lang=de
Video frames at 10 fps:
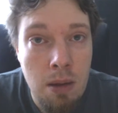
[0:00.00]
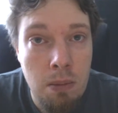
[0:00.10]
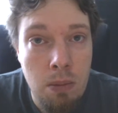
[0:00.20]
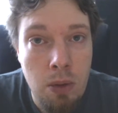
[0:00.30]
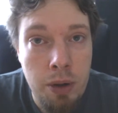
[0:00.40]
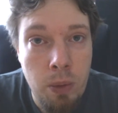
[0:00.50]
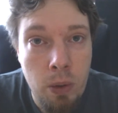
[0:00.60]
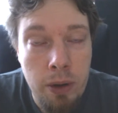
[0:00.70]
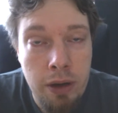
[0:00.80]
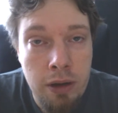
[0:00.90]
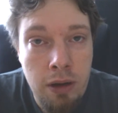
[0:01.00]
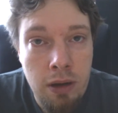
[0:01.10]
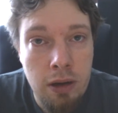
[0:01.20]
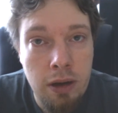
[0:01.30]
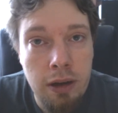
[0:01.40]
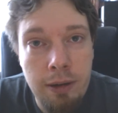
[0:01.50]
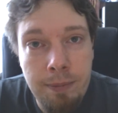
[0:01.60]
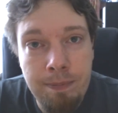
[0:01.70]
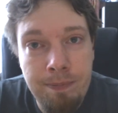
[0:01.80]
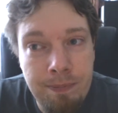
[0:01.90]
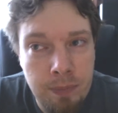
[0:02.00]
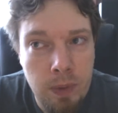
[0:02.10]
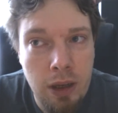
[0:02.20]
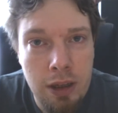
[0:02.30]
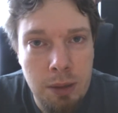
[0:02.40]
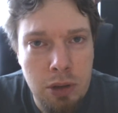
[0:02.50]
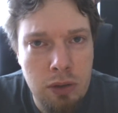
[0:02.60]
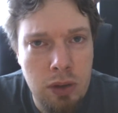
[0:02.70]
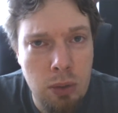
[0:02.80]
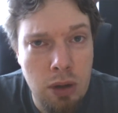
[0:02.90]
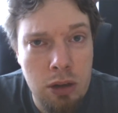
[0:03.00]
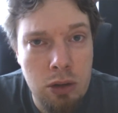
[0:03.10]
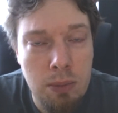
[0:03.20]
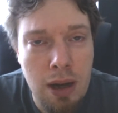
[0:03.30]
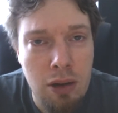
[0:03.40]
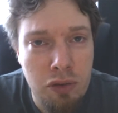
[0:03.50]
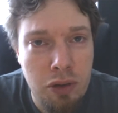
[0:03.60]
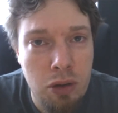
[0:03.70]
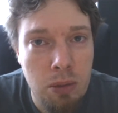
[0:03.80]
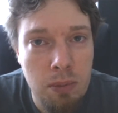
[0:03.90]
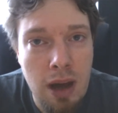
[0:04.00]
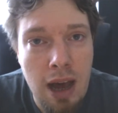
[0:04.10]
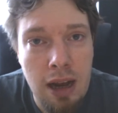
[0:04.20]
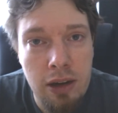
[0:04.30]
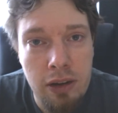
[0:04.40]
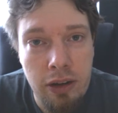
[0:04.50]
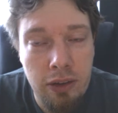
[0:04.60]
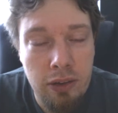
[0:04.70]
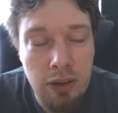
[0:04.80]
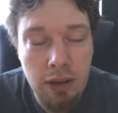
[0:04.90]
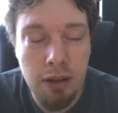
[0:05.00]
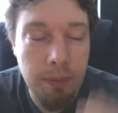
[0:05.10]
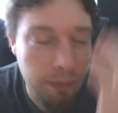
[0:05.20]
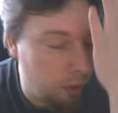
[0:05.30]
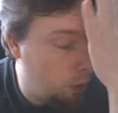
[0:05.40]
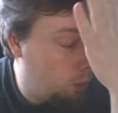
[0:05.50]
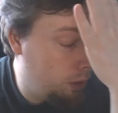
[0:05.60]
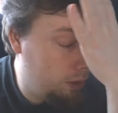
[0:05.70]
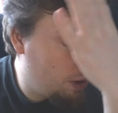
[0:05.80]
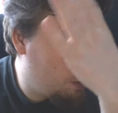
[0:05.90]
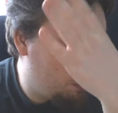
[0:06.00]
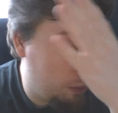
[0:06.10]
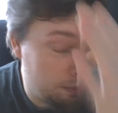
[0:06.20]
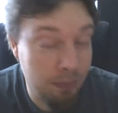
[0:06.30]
Moin Moin! Ähm, ich habe das Video gerade schon mal aufgenommen, allerdings ähm, ohne Sound.